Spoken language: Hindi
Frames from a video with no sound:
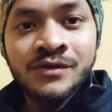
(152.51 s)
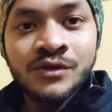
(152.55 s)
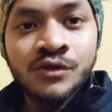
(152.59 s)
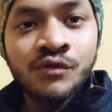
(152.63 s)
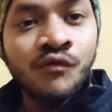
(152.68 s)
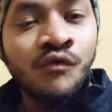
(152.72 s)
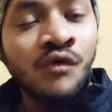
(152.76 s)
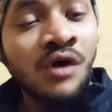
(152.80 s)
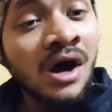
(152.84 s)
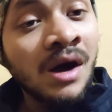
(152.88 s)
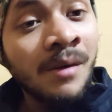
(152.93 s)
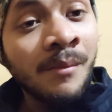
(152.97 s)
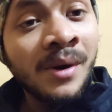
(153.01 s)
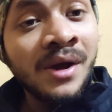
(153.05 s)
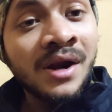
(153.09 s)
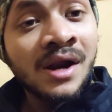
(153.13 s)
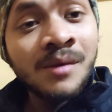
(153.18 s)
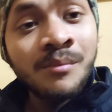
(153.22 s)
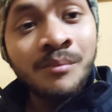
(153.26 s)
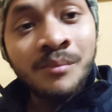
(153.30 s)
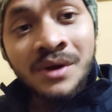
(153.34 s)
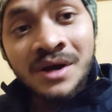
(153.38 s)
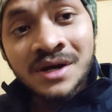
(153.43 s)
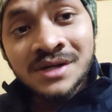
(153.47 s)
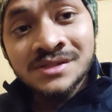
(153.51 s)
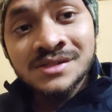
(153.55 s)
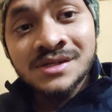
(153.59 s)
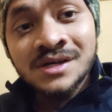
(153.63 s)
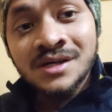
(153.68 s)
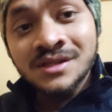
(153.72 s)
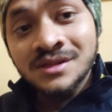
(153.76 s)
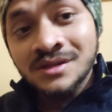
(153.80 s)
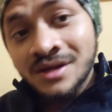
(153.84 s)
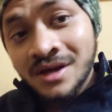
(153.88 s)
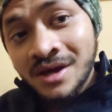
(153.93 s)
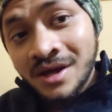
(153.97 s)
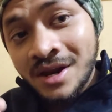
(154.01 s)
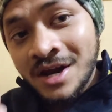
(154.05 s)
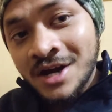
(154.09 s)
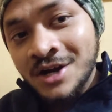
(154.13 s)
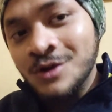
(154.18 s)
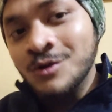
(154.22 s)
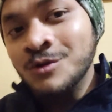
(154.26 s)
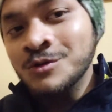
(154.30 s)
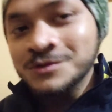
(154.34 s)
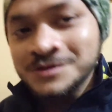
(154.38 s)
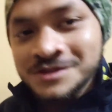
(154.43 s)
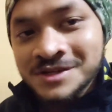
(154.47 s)
तो वहाँ पर आप मेरे साथ
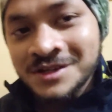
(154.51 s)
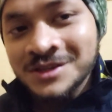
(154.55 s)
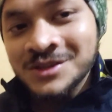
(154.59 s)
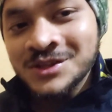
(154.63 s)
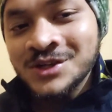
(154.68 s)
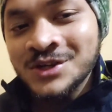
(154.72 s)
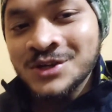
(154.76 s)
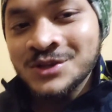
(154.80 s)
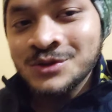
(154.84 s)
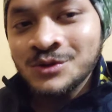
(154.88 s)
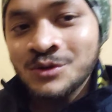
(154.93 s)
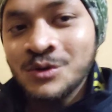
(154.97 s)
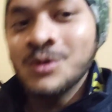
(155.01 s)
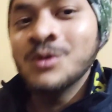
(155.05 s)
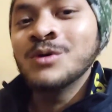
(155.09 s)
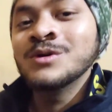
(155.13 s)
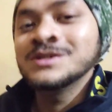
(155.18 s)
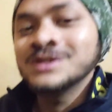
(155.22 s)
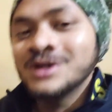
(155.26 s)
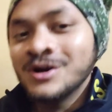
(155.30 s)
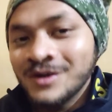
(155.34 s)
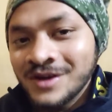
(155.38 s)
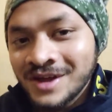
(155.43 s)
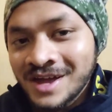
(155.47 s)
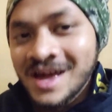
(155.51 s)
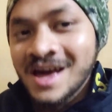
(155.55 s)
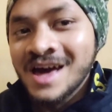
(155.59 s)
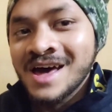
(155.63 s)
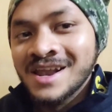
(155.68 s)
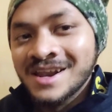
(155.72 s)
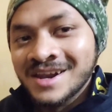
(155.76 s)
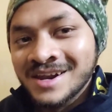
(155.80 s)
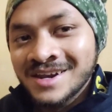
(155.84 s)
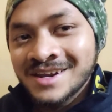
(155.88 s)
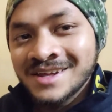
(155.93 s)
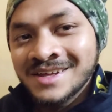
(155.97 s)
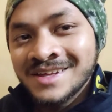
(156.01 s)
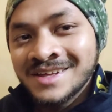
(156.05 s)
कनेक्ट हो सकते हैं तो हो जाओ यार